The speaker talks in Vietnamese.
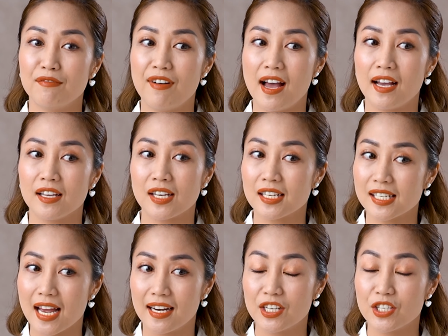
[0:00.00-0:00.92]
và sẵn
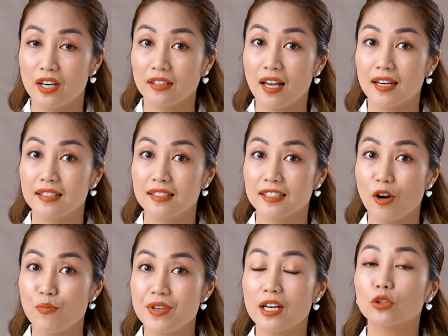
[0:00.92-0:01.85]
sàng để trở thành những
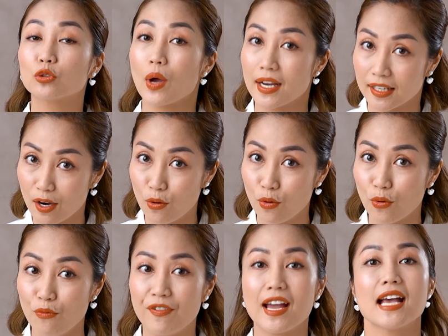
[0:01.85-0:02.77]
công dân toàn cầu
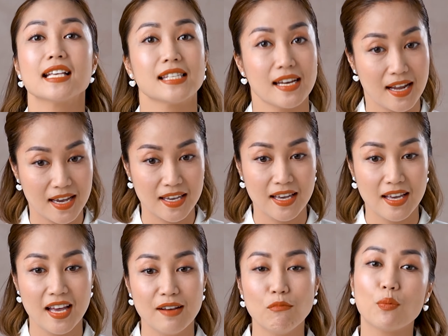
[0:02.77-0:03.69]
cùng với SNA
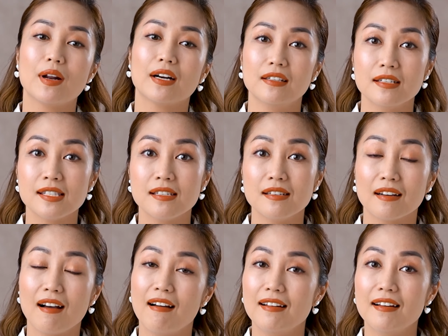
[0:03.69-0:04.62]
một lần nữa xin được
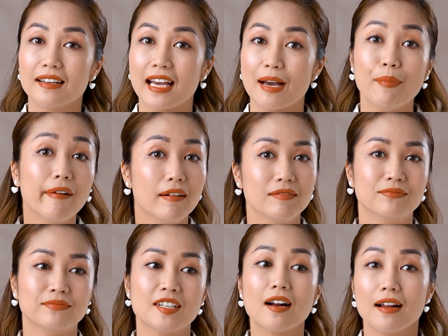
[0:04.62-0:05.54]
gửi lời cảm ơn
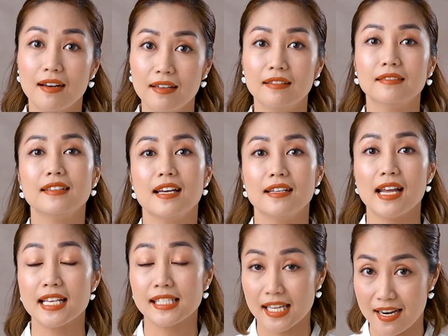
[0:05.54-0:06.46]
rất là lớn đến
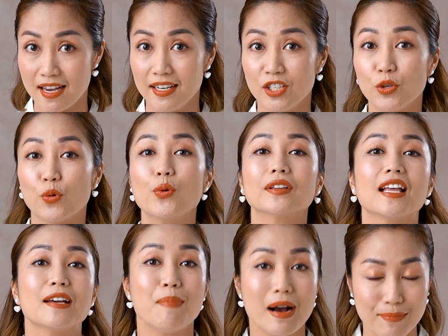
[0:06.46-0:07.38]
SNA trường quốc
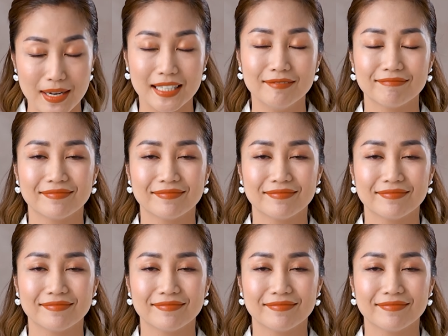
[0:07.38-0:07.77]
tế Bắc Mỹ